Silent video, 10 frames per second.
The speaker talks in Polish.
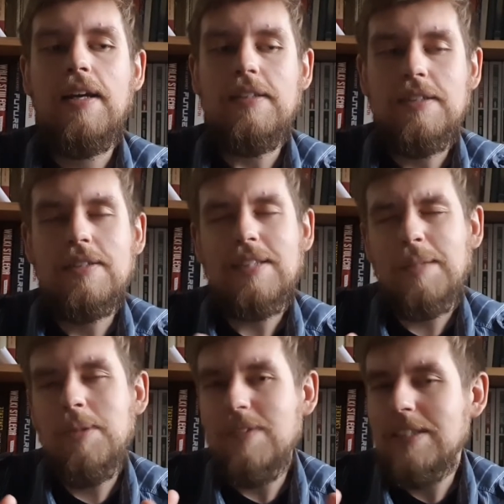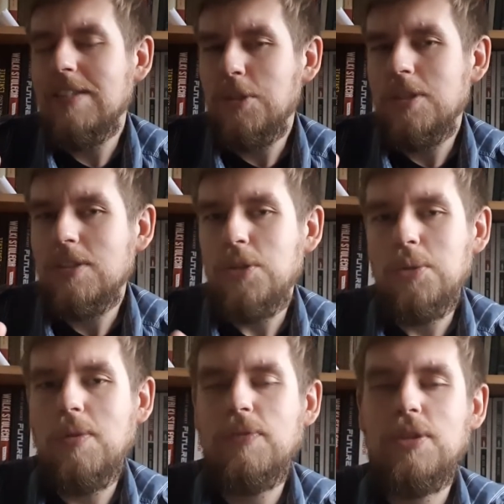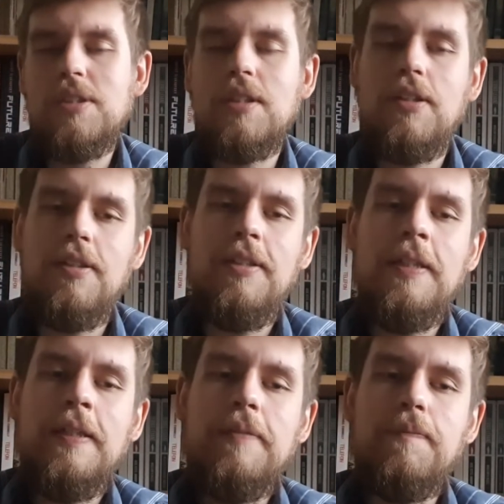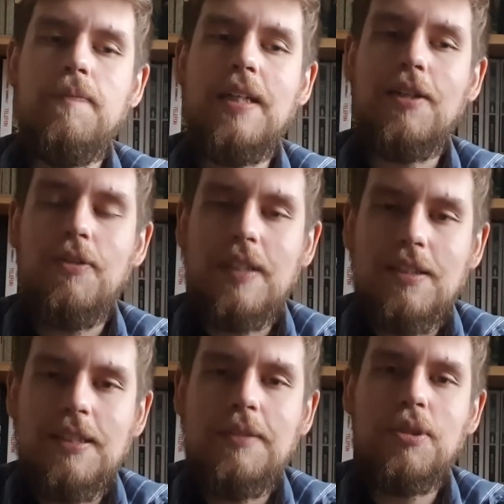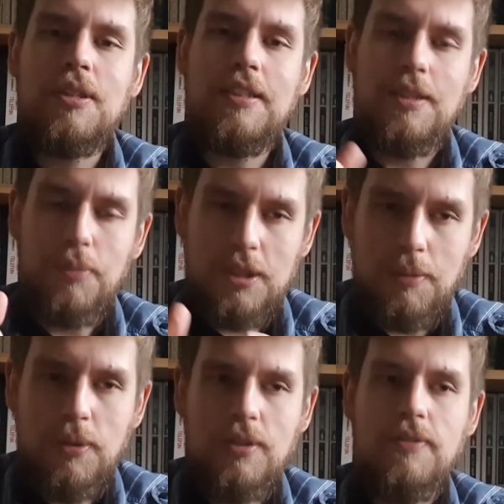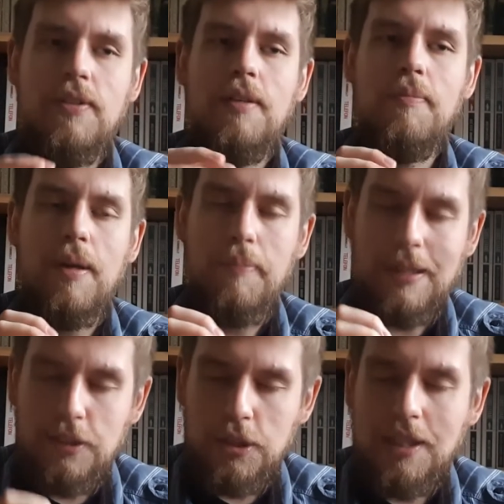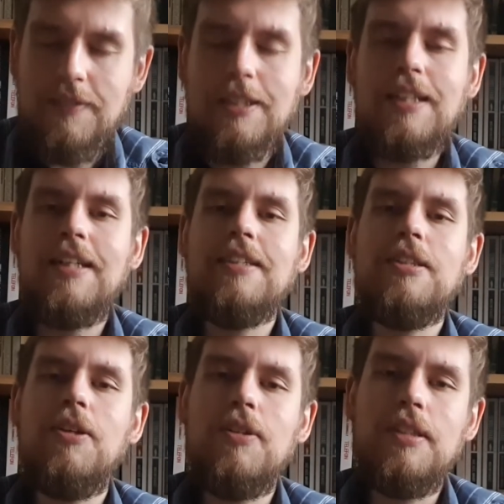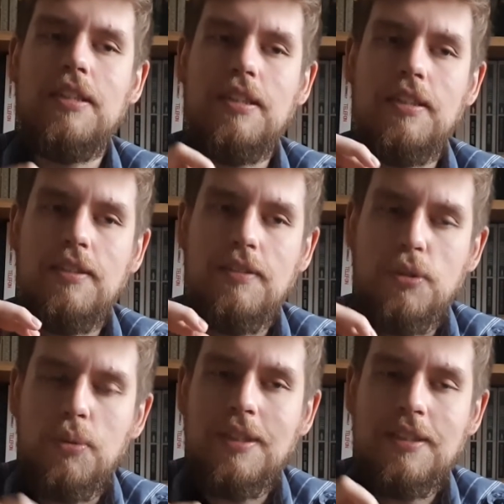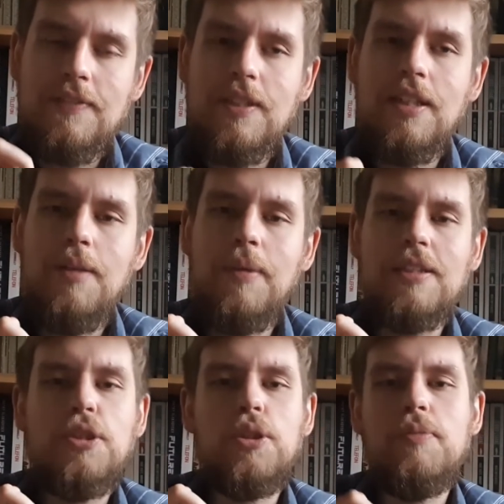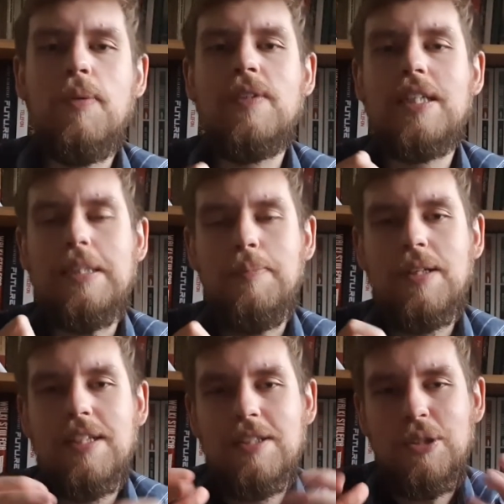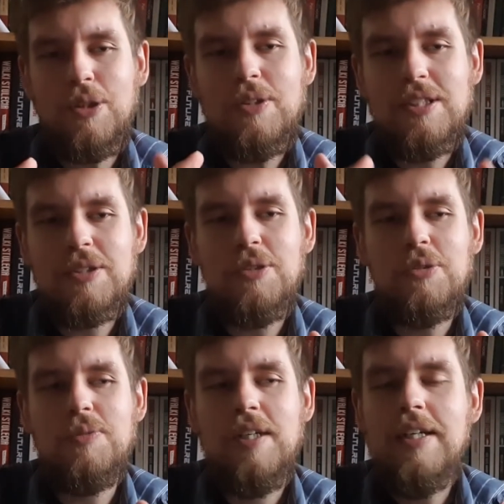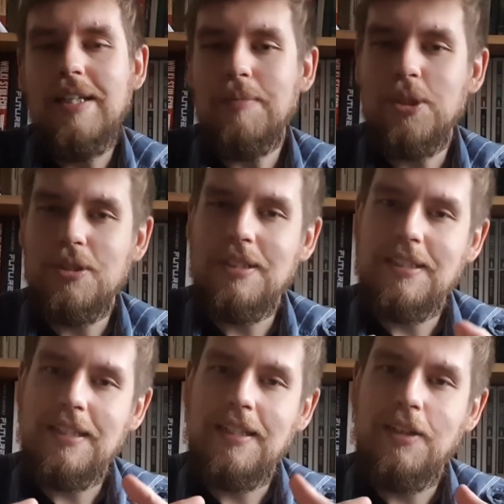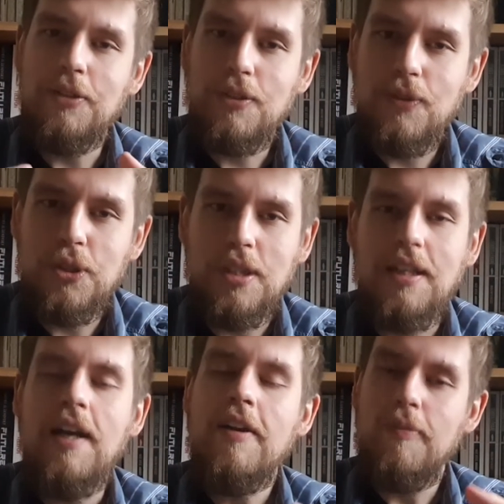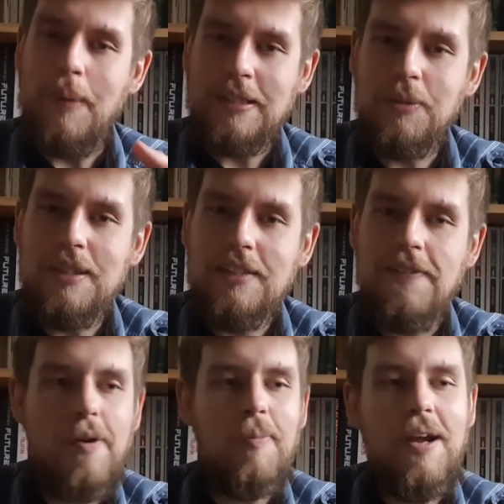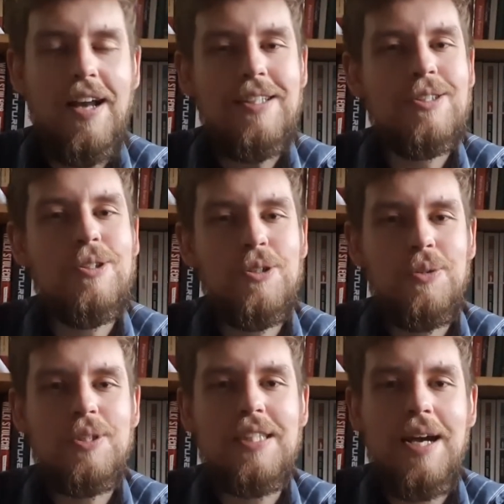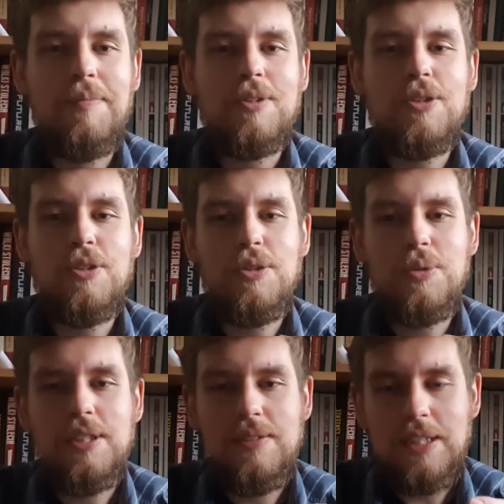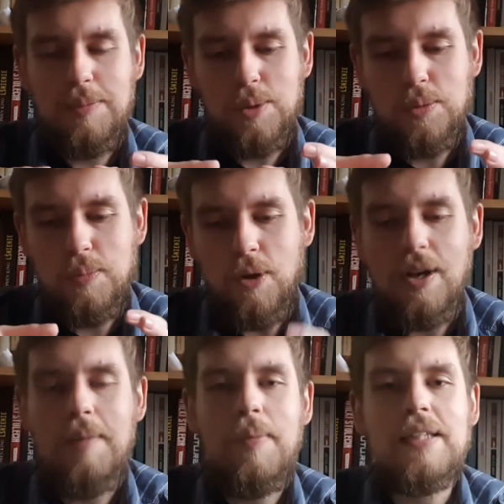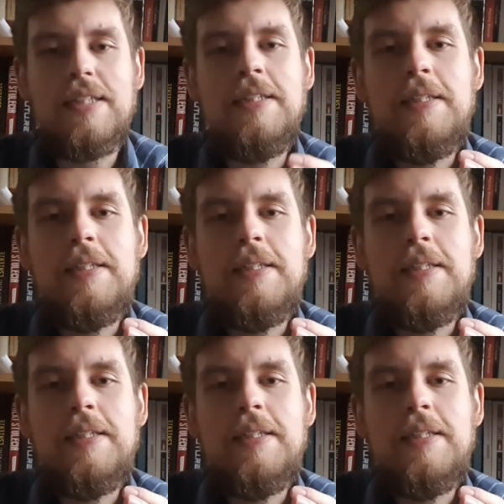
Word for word: i tak mniej więcej to się skończyło wszystko. Jakkolwiek doceniam, że to jest dobrze zrobiony film, bardzo ciekawie nakręcony, sugestywny i klimatyczny w pewnych aspektach, to koniec końców ja myślę, że to jest takie odtworzenie w bardzo ładnej formie, ale coś, co już znam, coś, co już jest w jakiś sposób oklepane,